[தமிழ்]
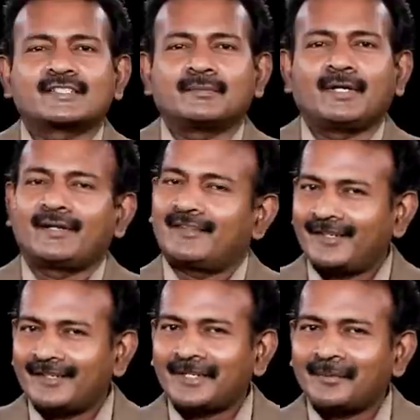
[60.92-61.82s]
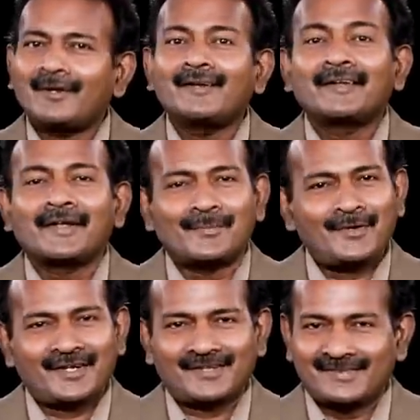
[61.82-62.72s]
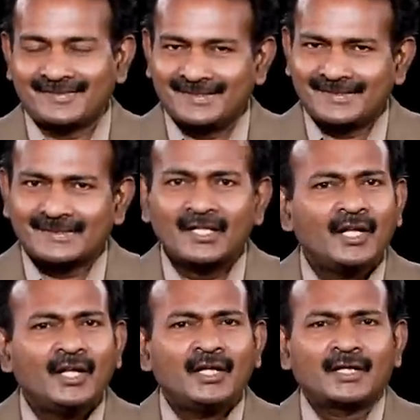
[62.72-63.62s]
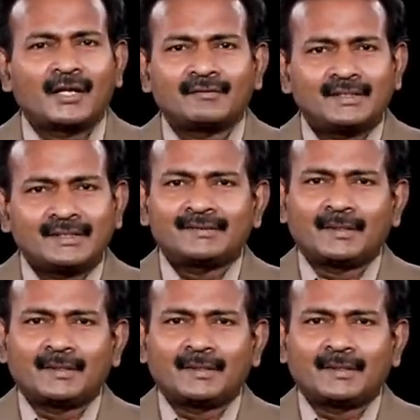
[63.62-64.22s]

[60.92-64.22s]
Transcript: கஷ்டமாகிட்டது என்ன தெரியுமா கம்யூனிகேஷன் ஸ்கில்ஸ் நான் வந்து